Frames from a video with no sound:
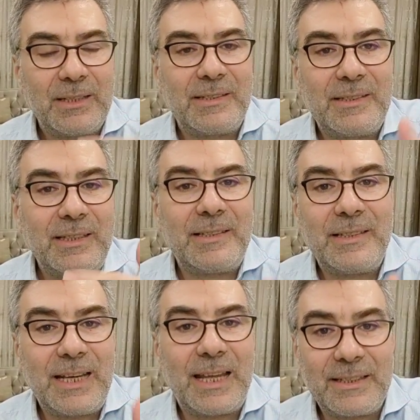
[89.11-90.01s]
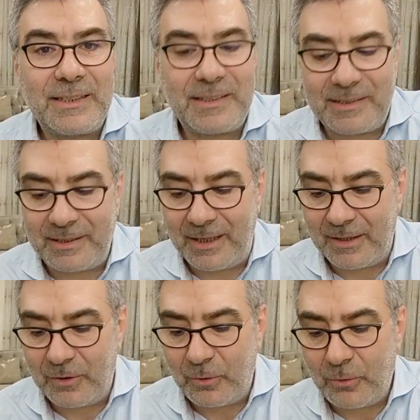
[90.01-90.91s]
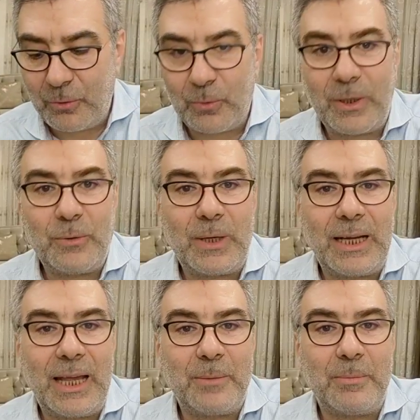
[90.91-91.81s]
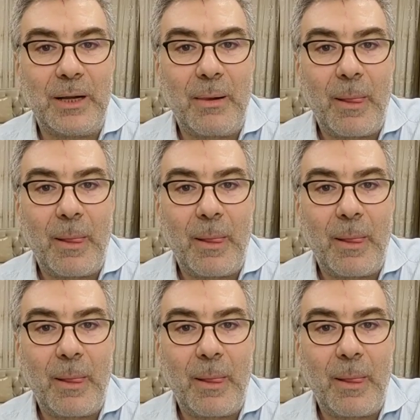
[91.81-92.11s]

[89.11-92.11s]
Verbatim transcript: سلسلة هندسية انظروا أيها الأحبة